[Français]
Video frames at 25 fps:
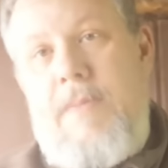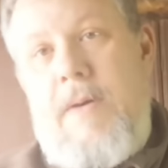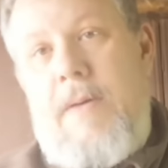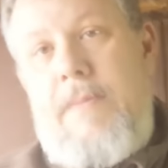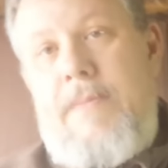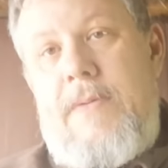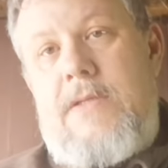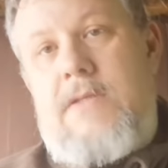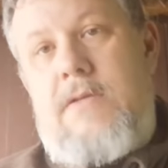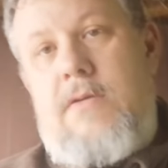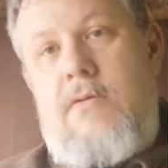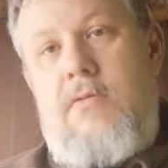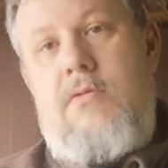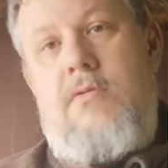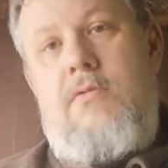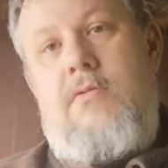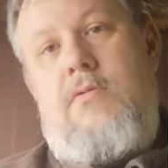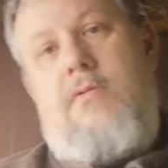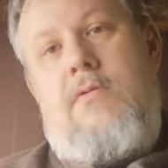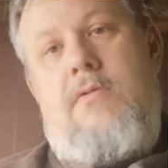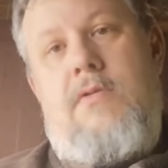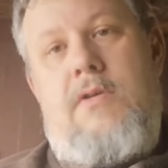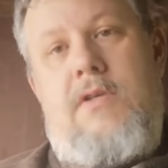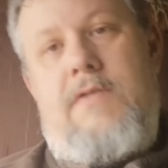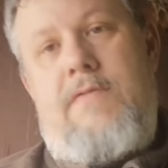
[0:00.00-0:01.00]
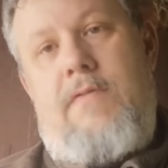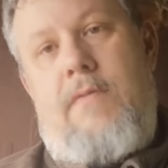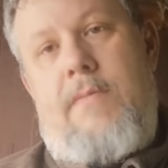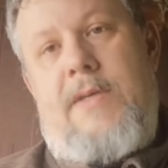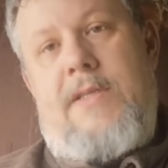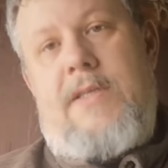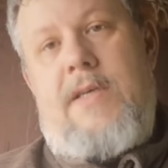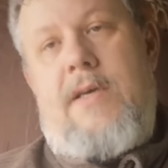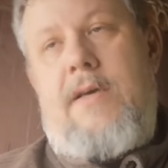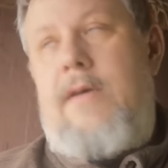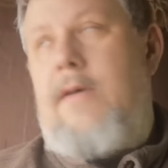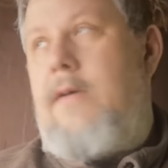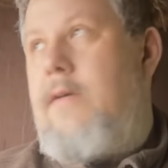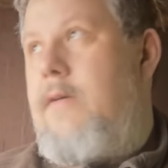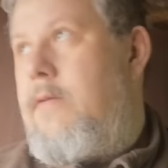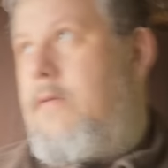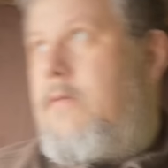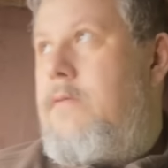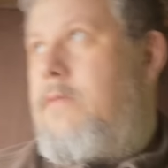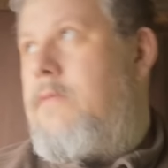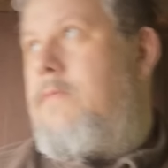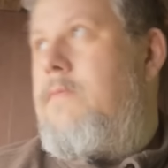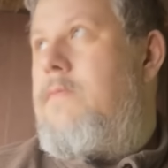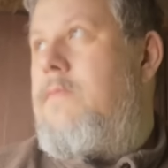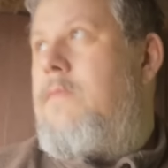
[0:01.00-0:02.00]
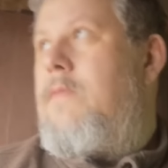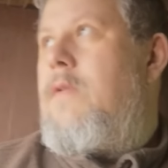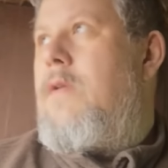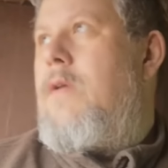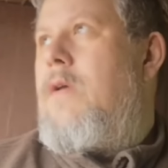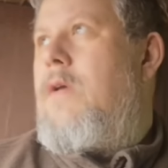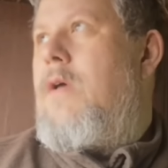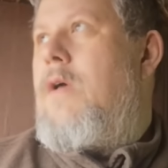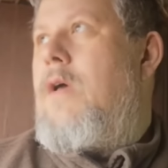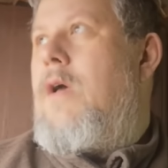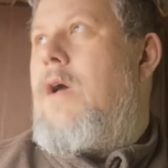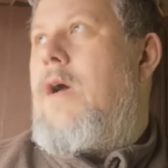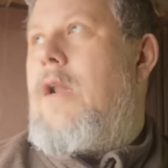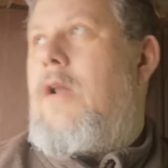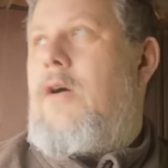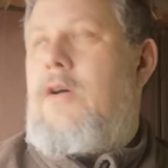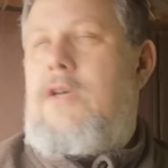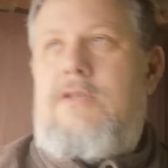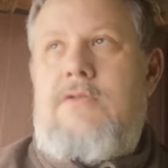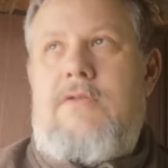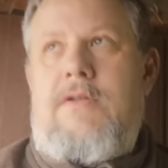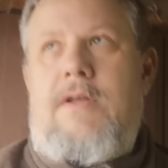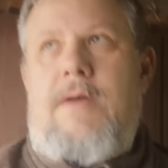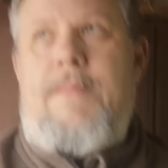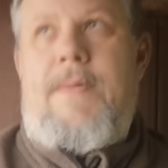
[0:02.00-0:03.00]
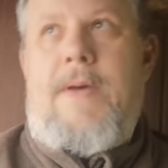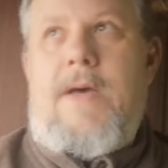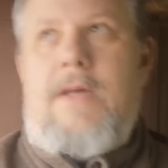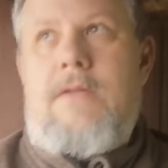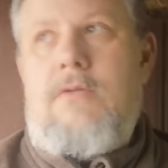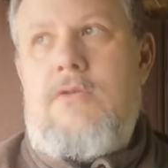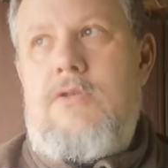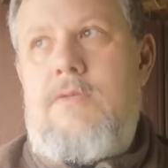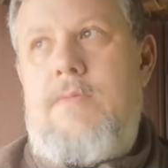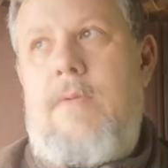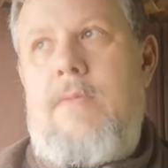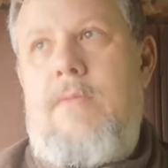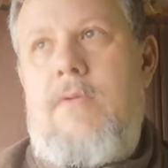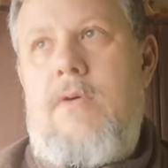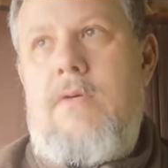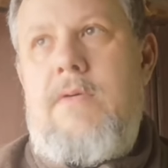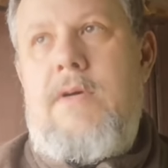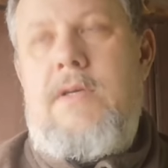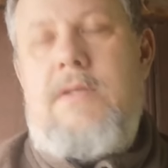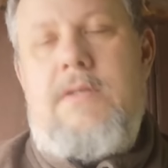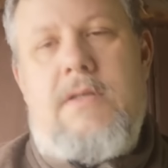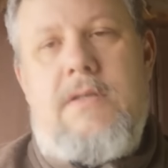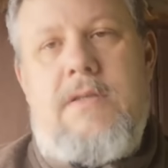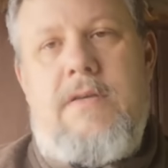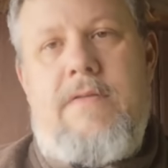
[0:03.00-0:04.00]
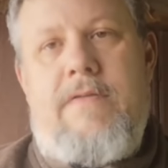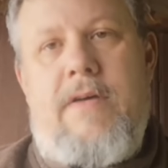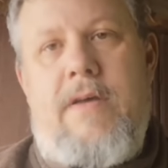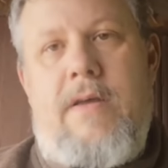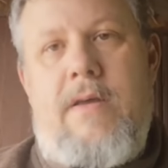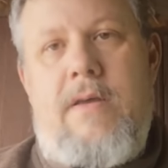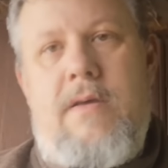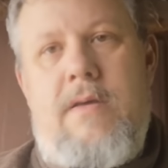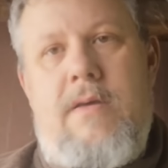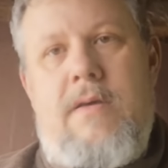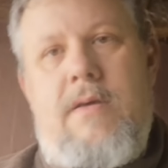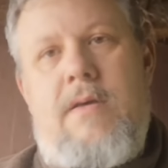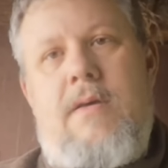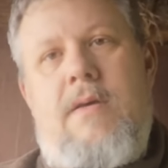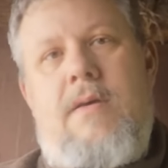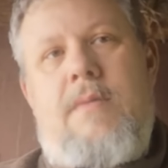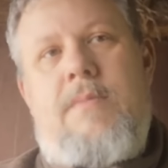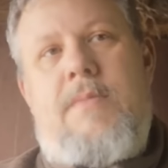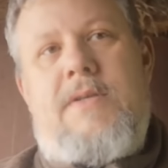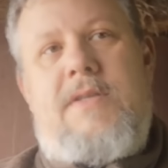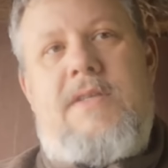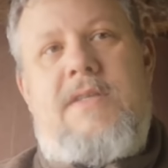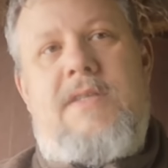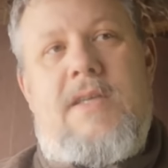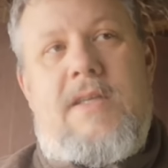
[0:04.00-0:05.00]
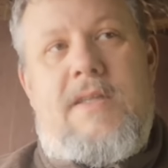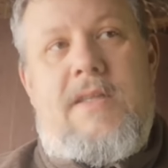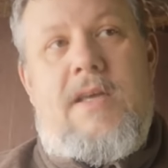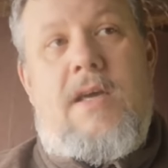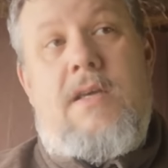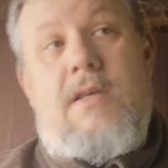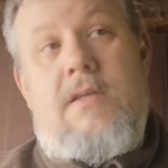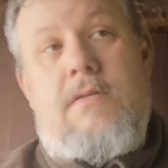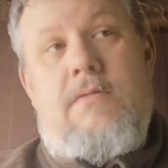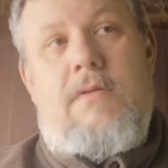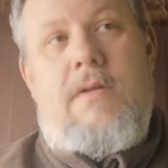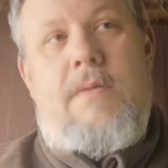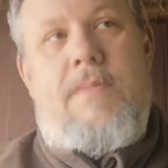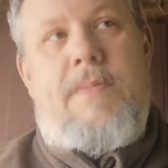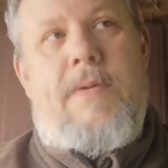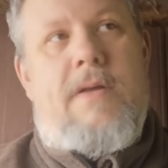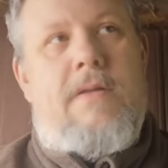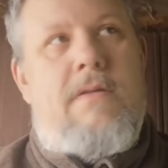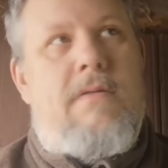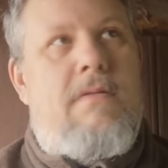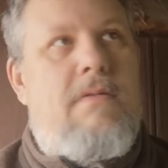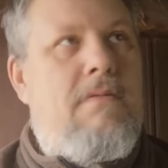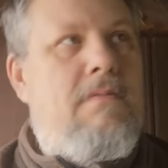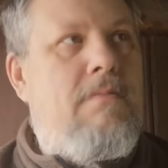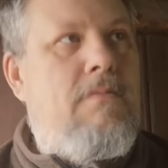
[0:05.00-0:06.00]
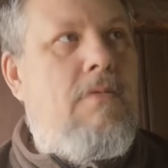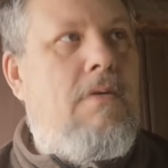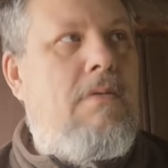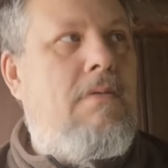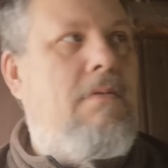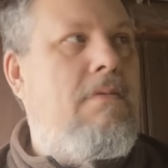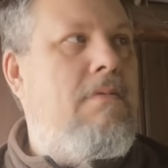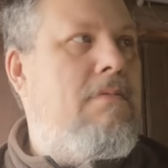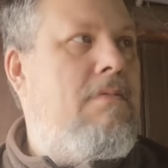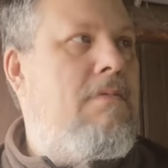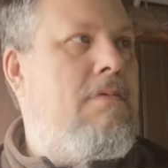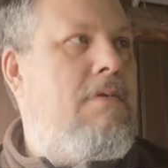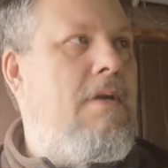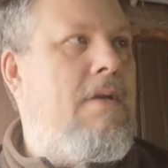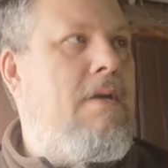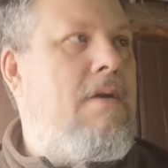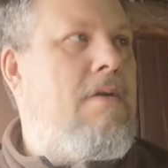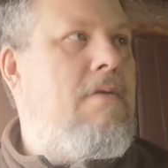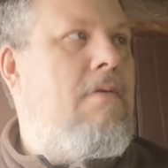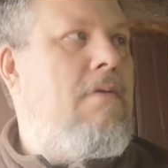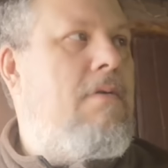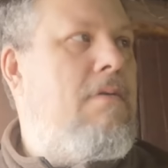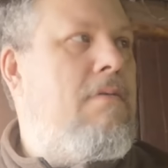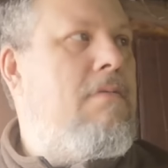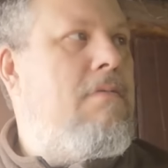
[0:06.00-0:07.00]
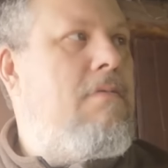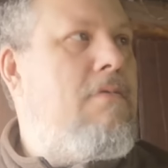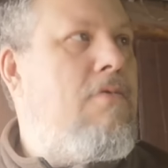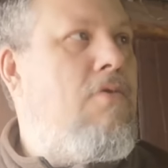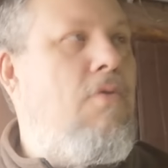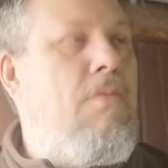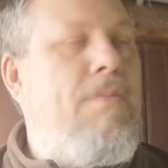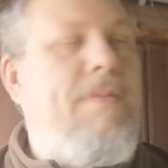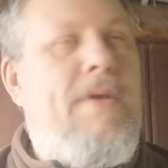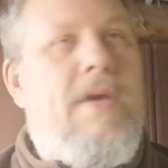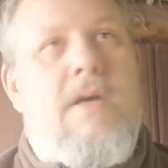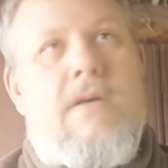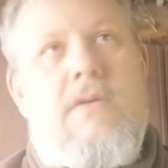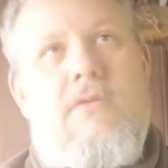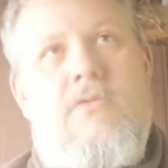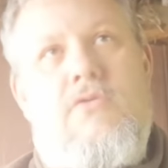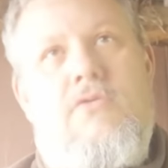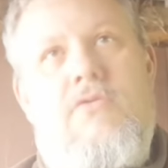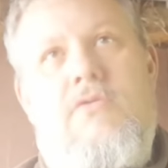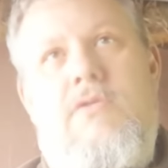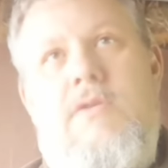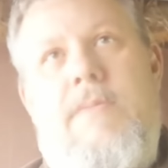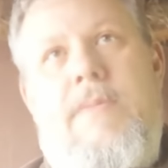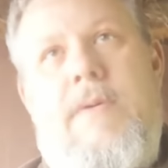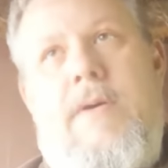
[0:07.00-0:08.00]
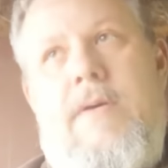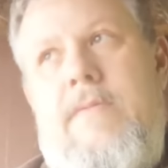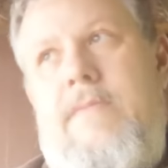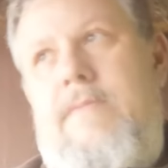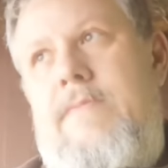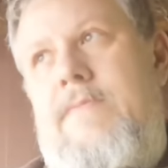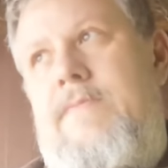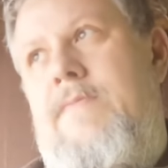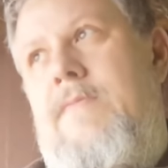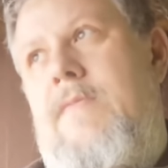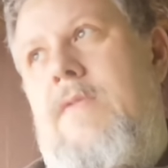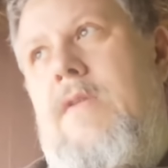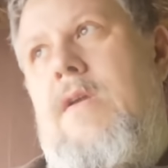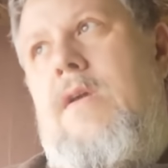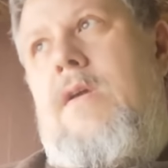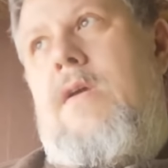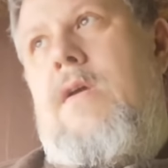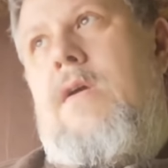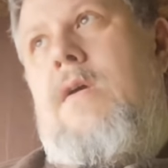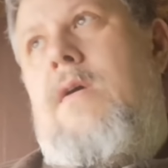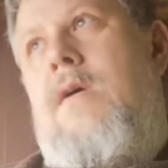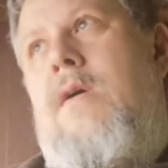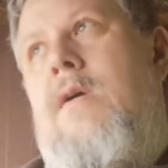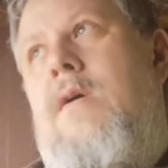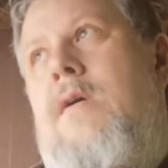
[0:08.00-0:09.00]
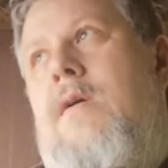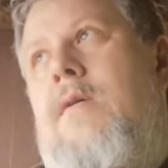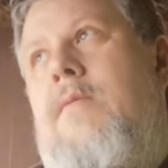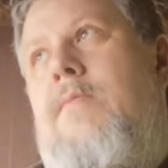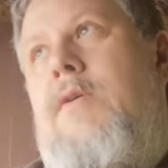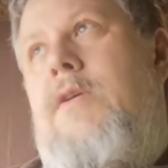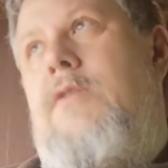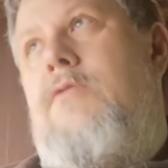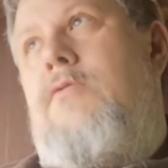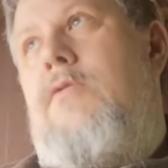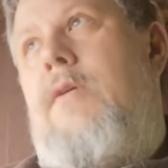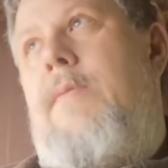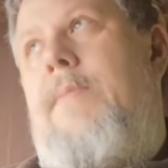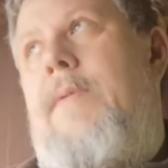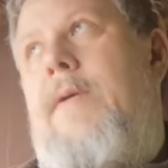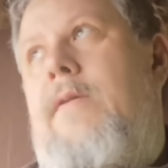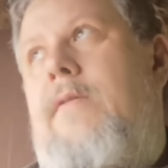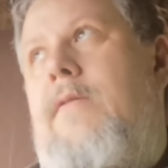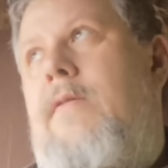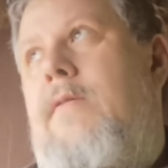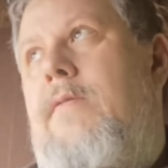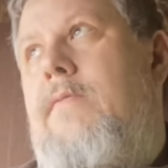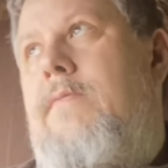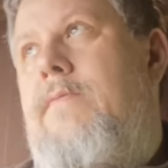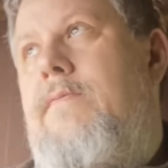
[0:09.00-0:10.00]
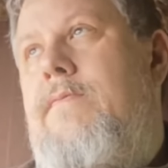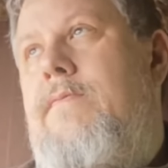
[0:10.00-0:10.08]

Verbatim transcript: c'est pas parce que euh, ils sont massacrés. Hein. Alors, ils ont des pertes en ce moment, ouais, ça c'est vrai. Parce qu'ils attaquent, ils ont des pertes. Bon, ça d'accord. Combien, je ne sais pas. Mais ils ont des pertes.